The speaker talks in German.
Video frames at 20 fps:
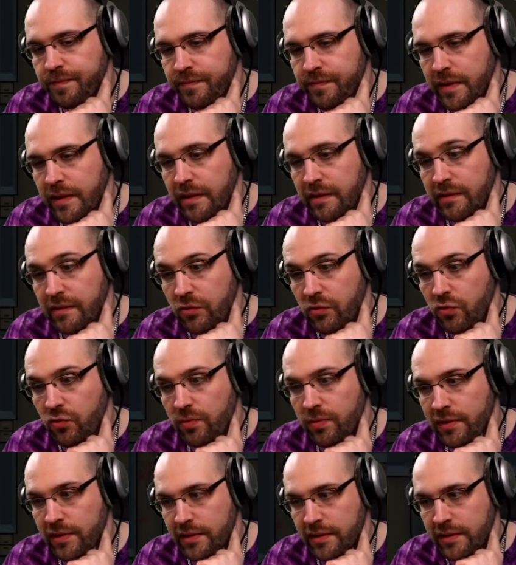Weil das ist eine
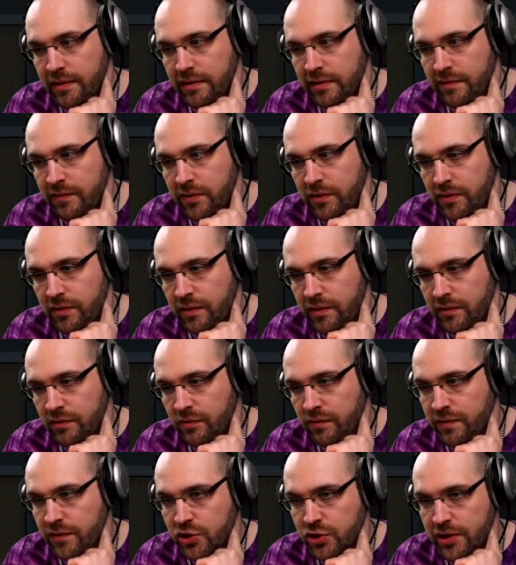üble, die wird auch nicht
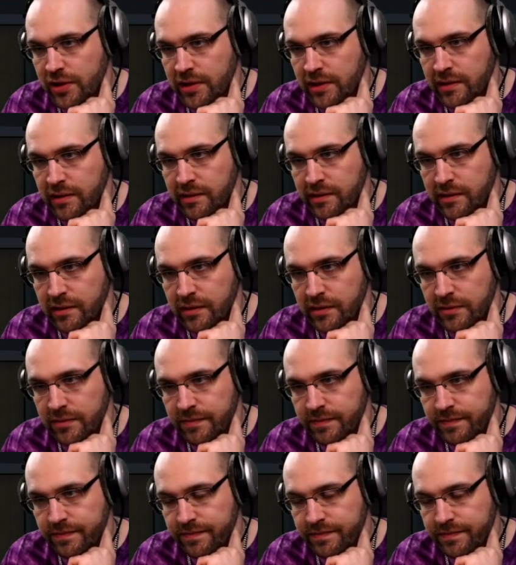so viel stärker sein.